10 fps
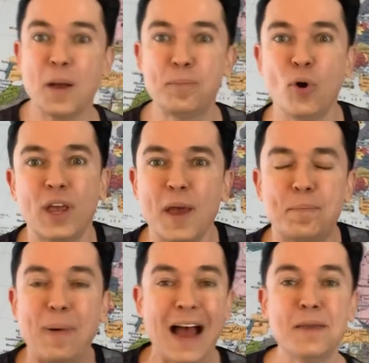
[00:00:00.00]
Porque
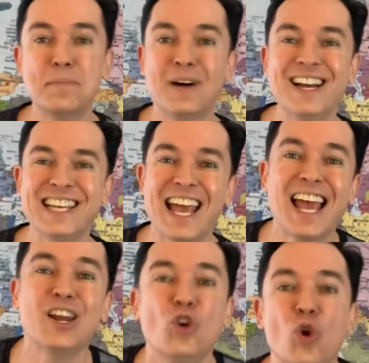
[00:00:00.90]
pai e mãe
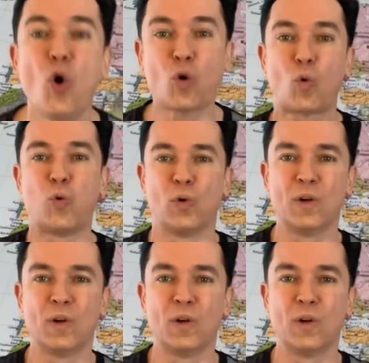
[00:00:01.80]
é louco